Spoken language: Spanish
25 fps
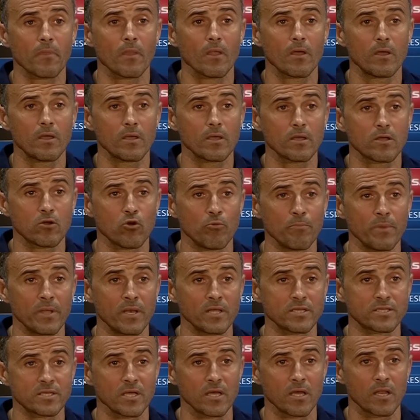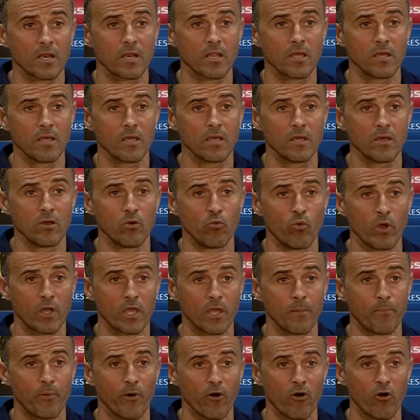eh, conviene ser eh, un
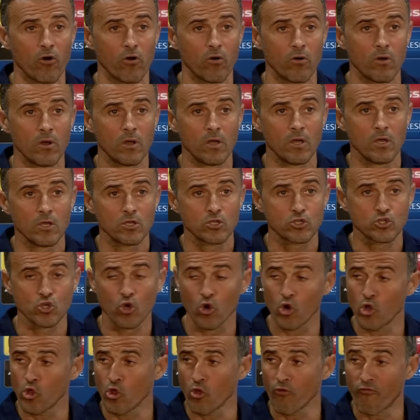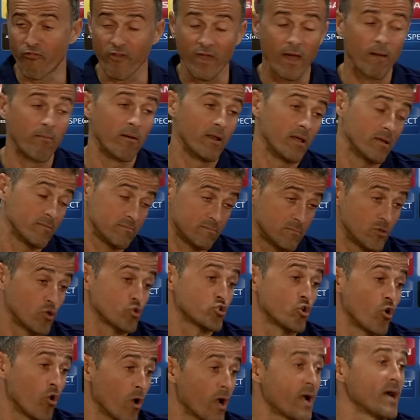equipo sólido y fiable, no
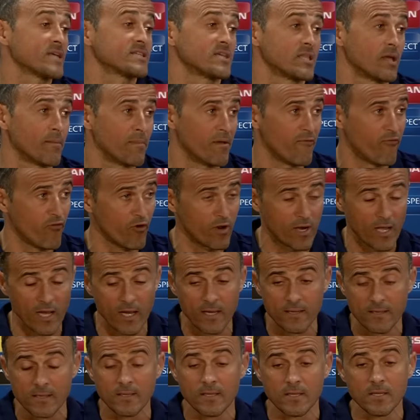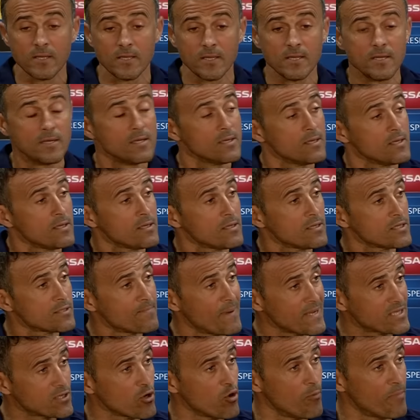solo en casa, también fuera, es
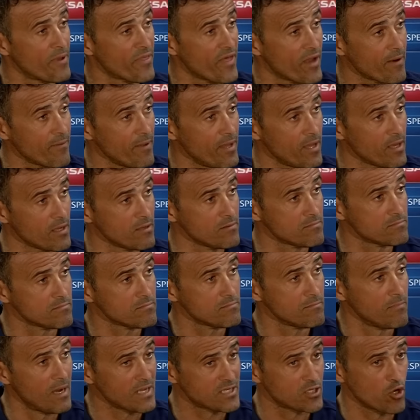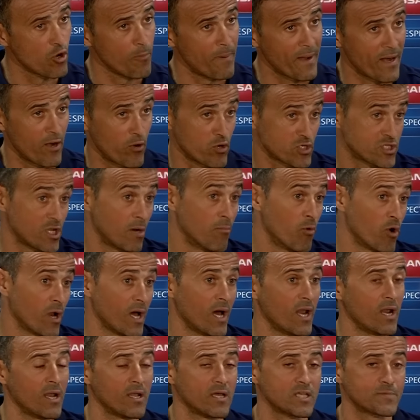básico empezar bien, básico para nuestra
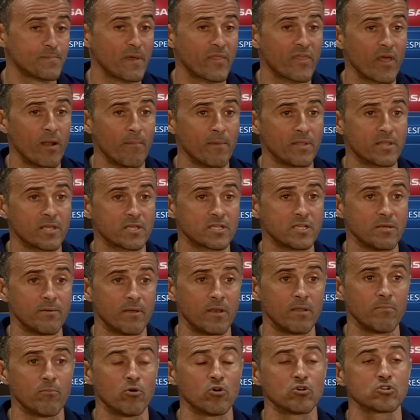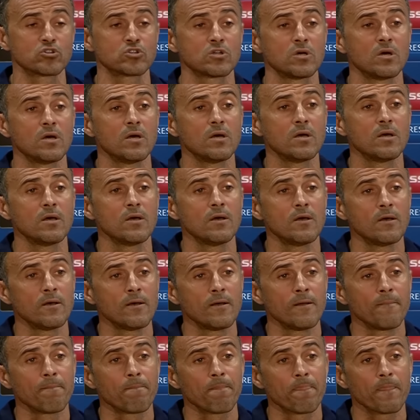moral, especialmente si venimos
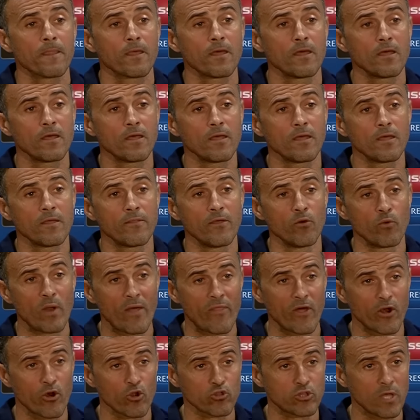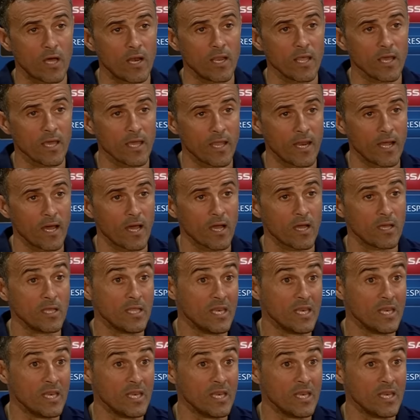eh, de una derrota liguera